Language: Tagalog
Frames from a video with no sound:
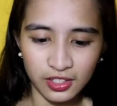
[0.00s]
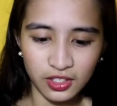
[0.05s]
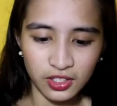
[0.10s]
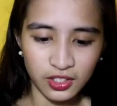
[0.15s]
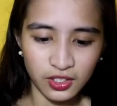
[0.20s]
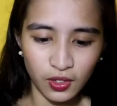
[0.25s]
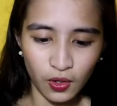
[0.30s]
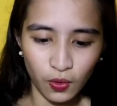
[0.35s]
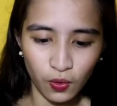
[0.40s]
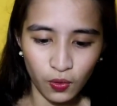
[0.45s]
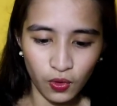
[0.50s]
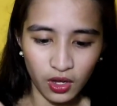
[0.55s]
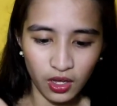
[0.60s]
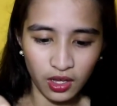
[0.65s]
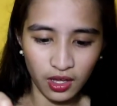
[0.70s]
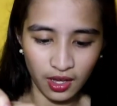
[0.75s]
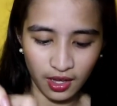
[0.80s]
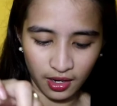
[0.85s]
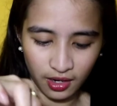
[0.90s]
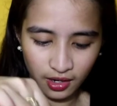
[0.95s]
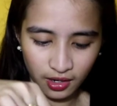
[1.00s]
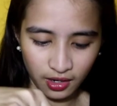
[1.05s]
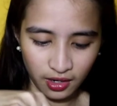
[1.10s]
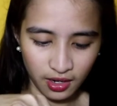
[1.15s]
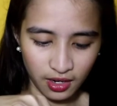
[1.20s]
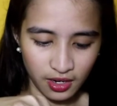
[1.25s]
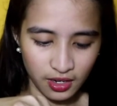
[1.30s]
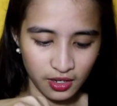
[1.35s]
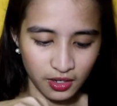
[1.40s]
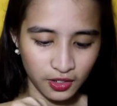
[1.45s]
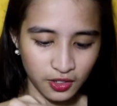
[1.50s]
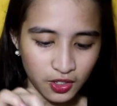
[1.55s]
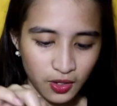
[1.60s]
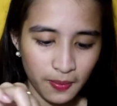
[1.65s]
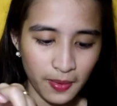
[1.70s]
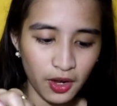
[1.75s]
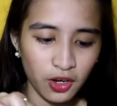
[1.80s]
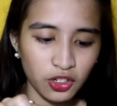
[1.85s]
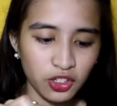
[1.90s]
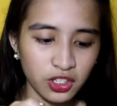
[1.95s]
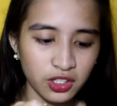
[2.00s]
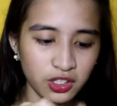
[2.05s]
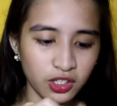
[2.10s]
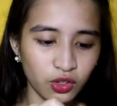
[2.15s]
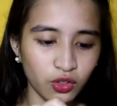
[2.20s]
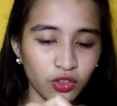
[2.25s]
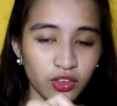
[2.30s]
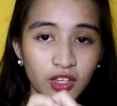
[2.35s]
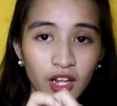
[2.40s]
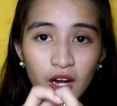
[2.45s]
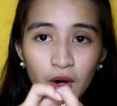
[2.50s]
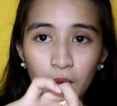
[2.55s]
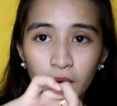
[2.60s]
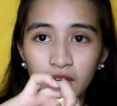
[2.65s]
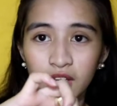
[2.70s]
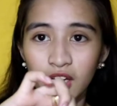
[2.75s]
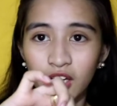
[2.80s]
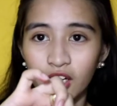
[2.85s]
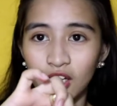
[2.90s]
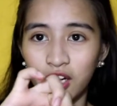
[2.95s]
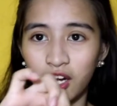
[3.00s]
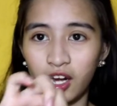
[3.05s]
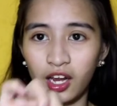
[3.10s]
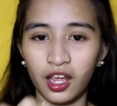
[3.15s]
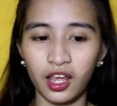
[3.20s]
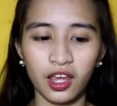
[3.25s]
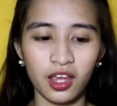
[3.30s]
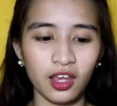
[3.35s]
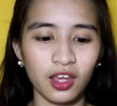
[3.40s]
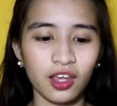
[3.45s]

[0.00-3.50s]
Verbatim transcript: So, ayan. So, meron siya dito ng dalawang ganito eh.